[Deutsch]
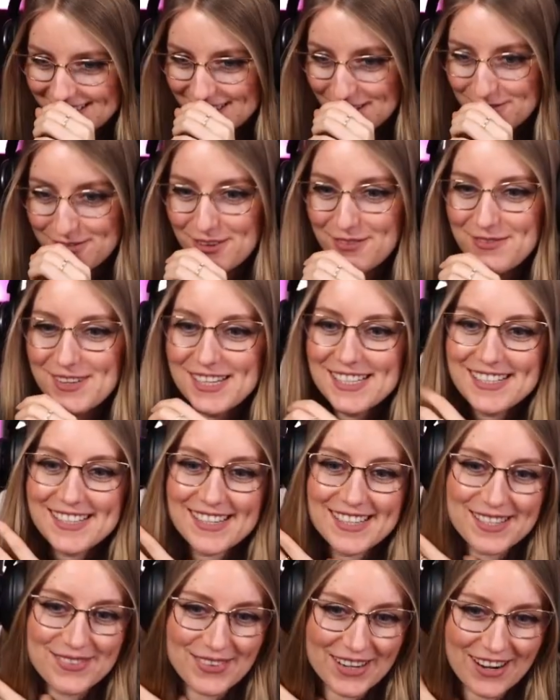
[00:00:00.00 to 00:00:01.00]
Dafür miete
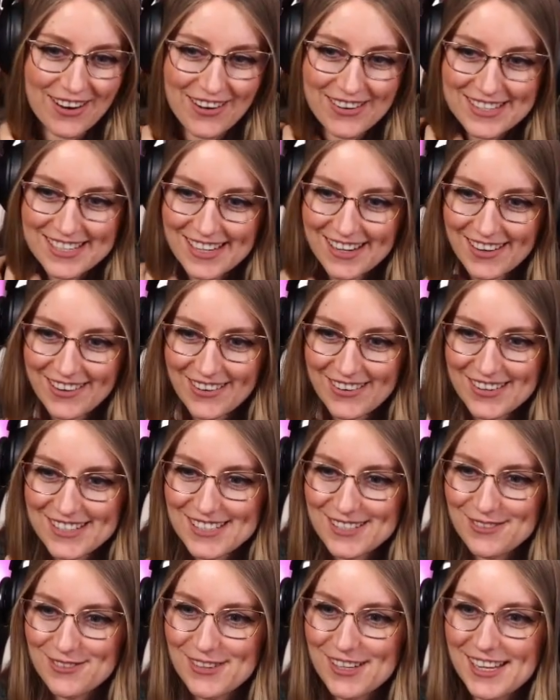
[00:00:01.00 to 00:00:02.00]
ich mein Haus an der
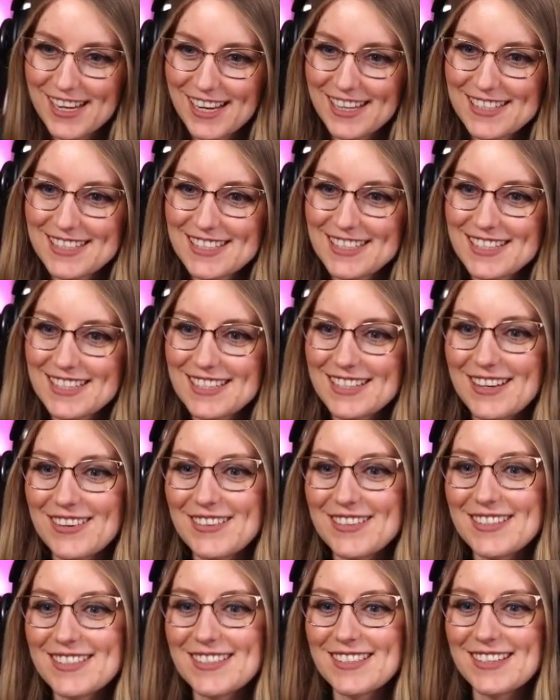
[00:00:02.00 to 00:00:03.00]
Küste für die ganzen
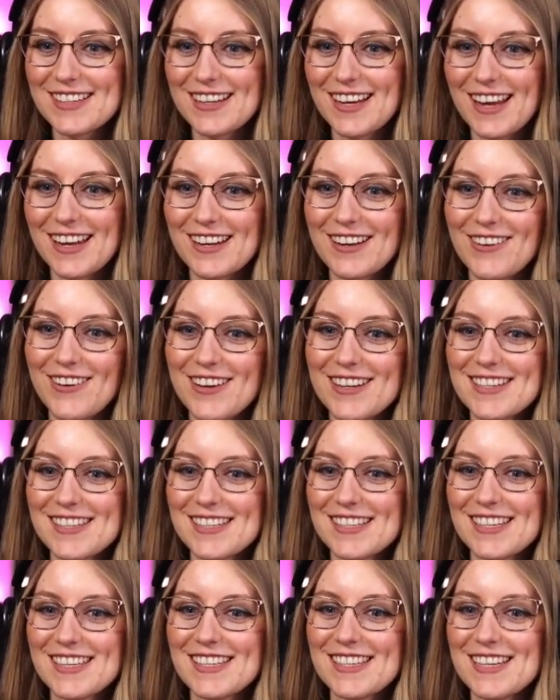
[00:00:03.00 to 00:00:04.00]
Günstiger an
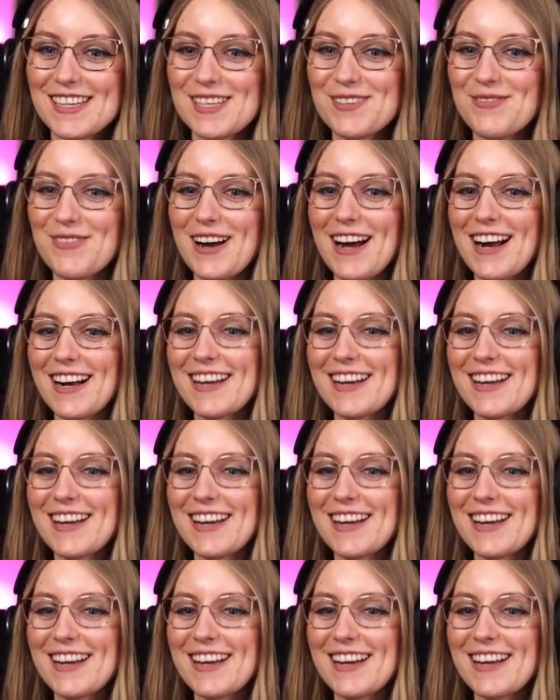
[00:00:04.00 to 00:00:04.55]
Leute, die ich nicht mag.